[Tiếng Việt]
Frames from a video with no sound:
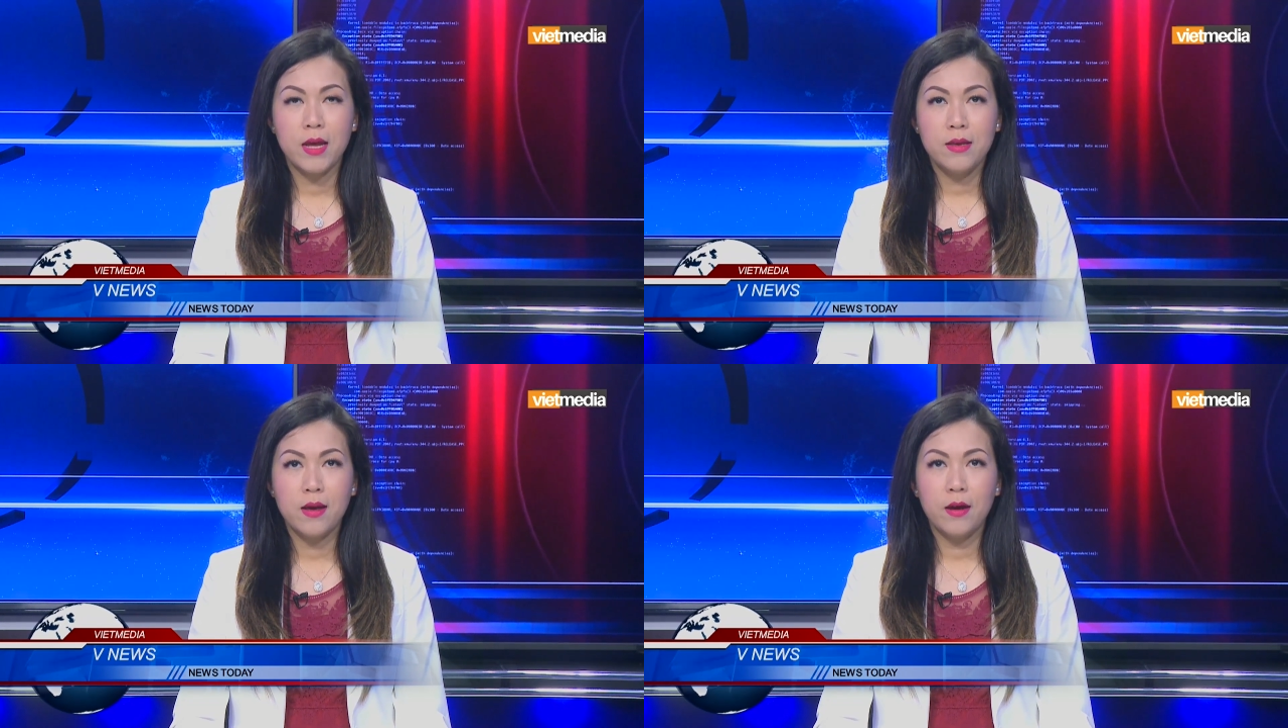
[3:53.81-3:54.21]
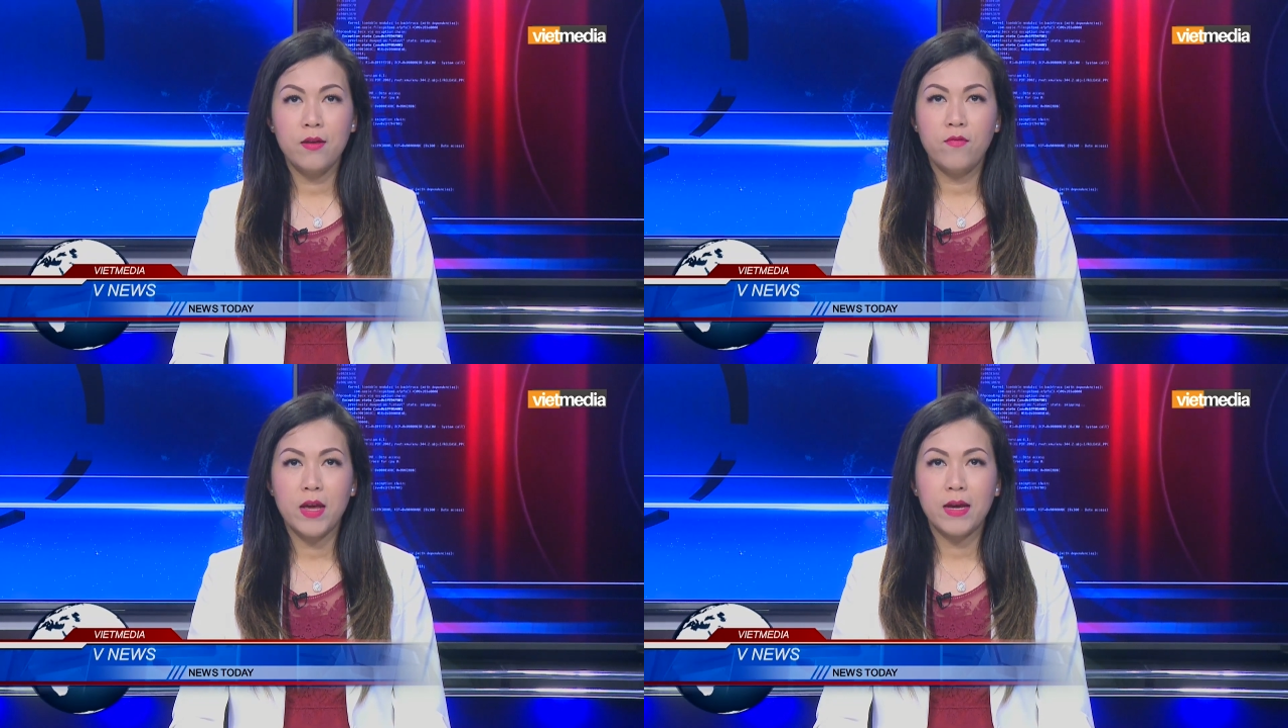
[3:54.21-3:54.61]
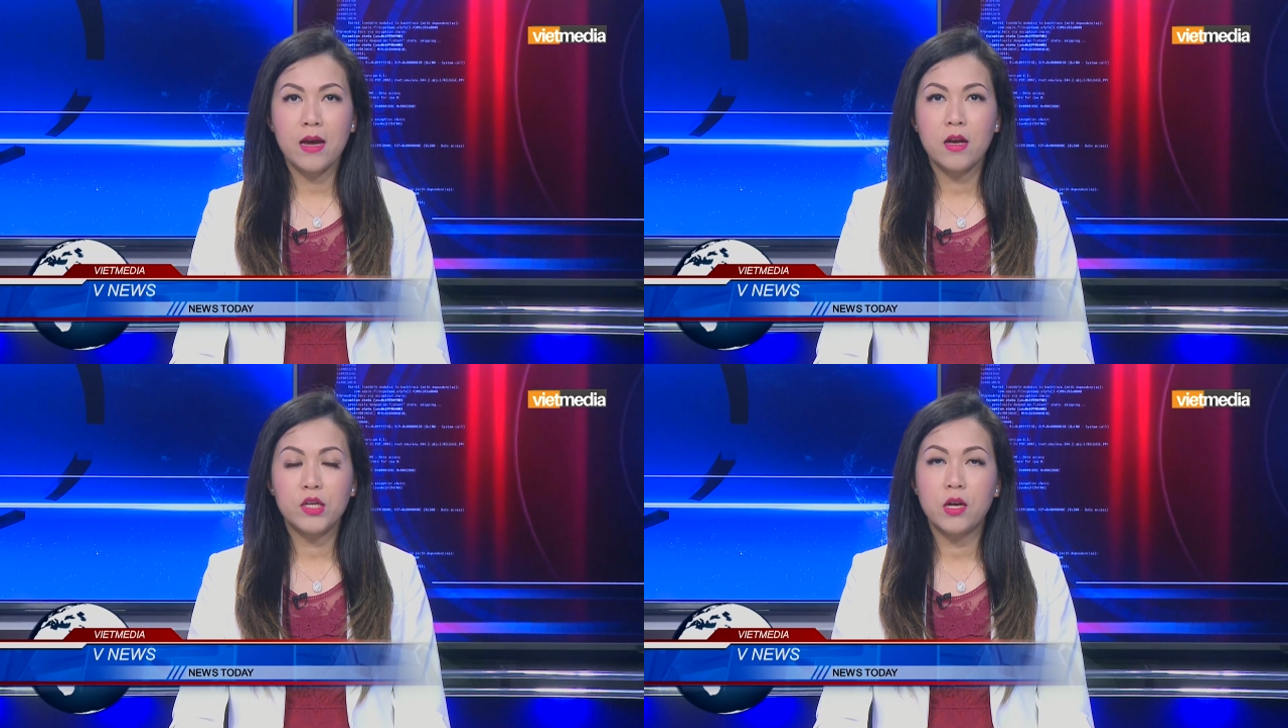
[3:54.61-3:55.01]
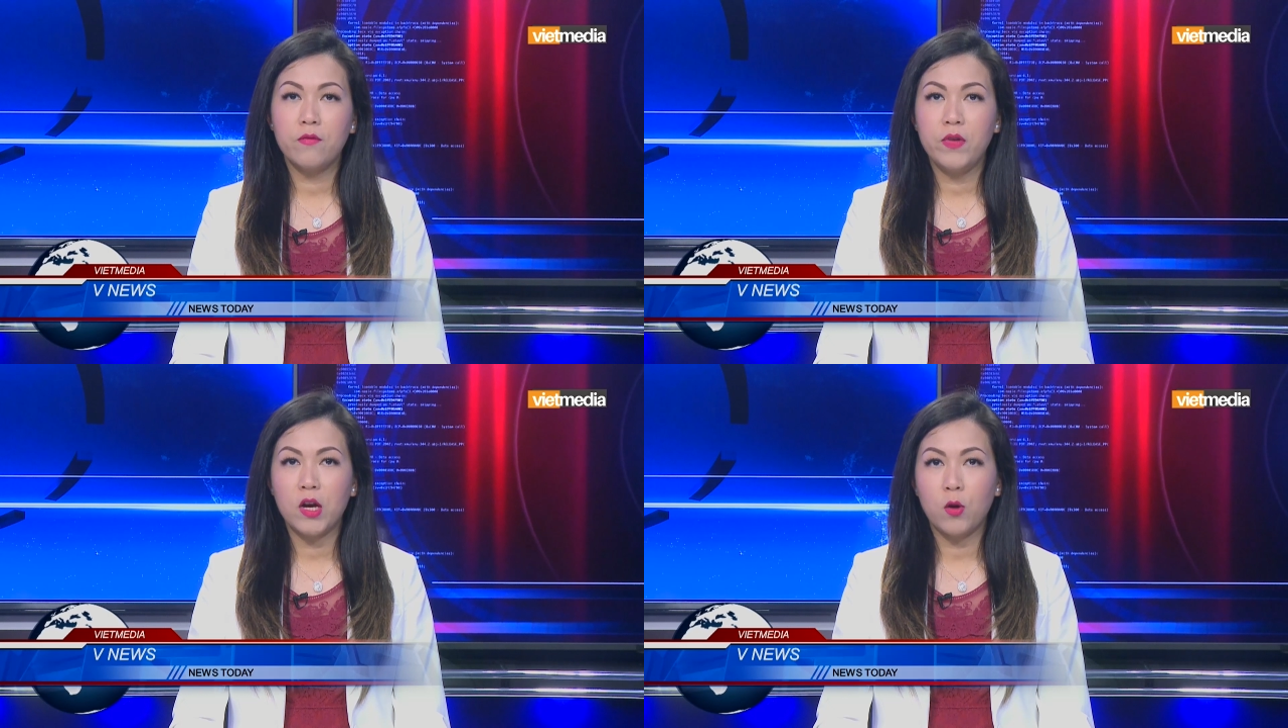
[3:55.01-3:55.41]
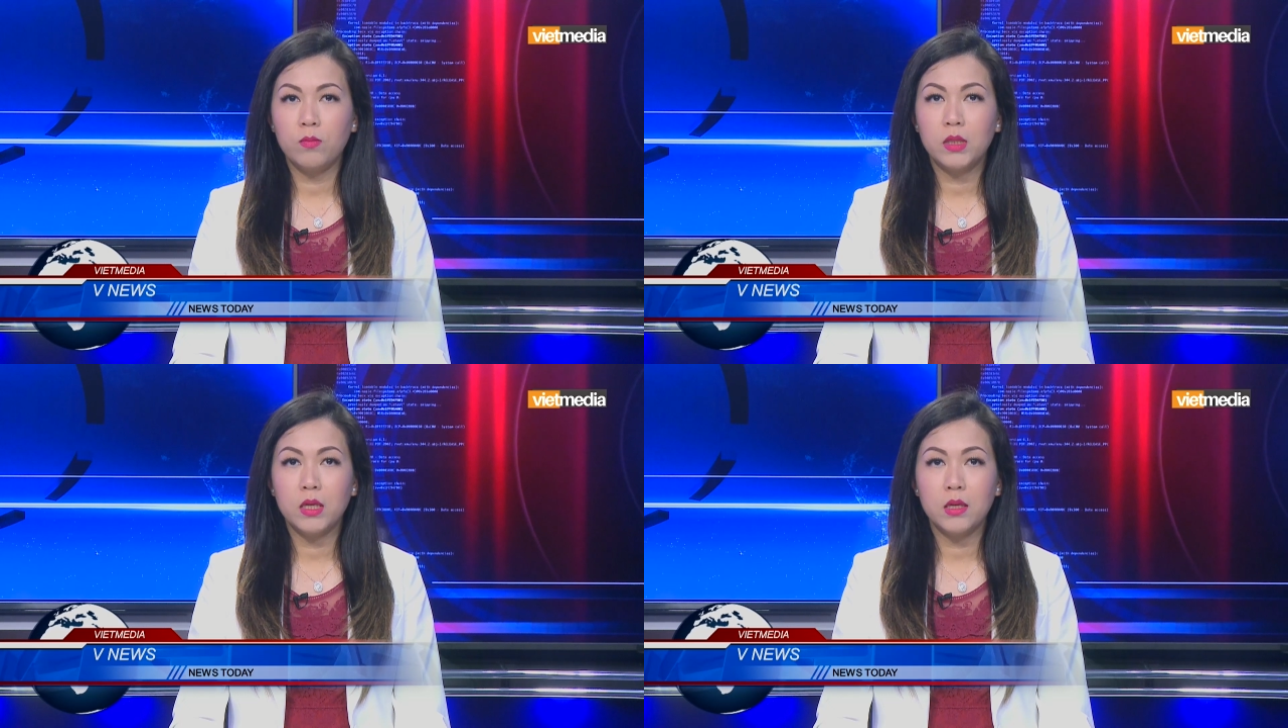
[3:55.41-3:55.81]
thế giới về các cơ sở viện
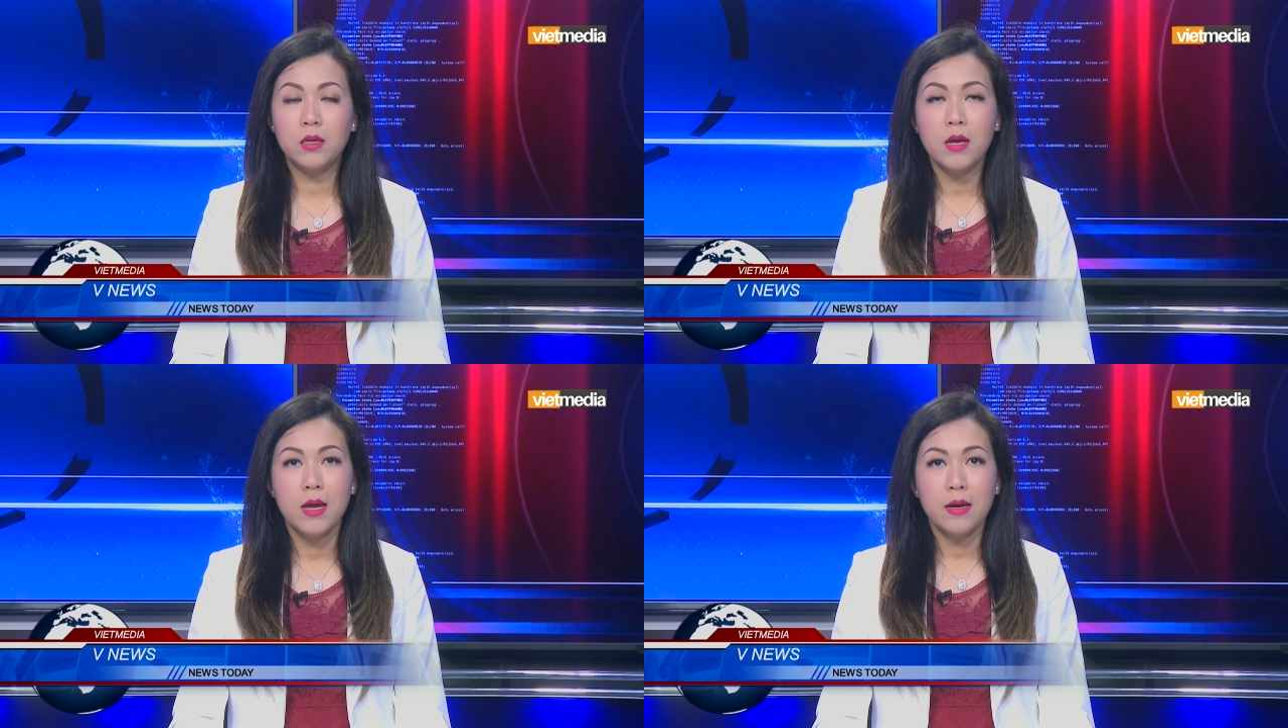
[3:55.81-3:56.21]
khổng tử